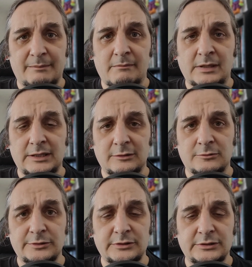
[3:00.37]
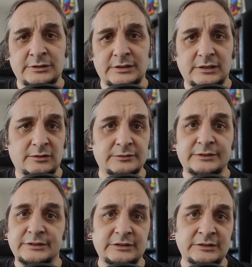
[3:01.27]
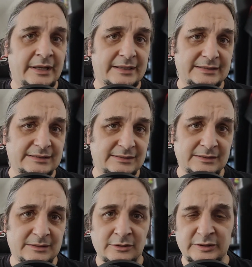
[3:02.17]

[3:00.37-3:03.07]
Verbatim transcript: nam Mateusz, e, który nie jest e,